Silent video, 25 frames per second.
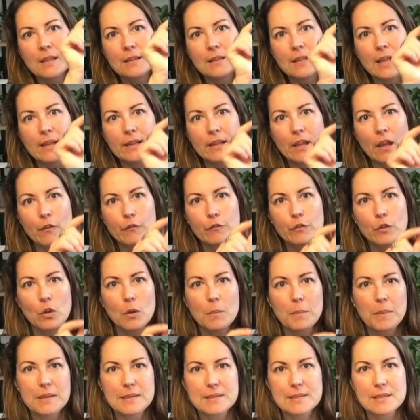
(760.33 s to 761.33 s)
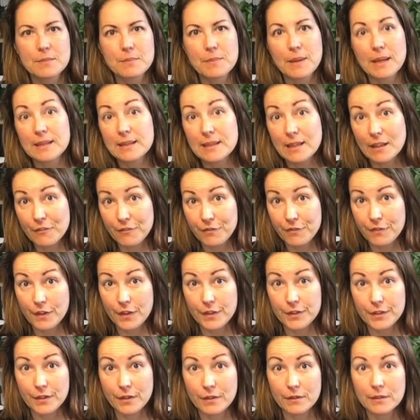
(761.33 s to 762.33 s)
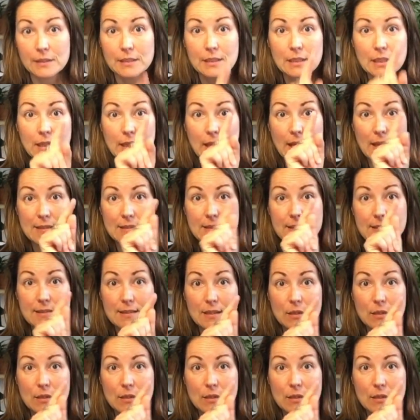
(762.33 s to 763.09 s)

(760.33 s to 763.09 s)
la nervure principale de la feuille. À ces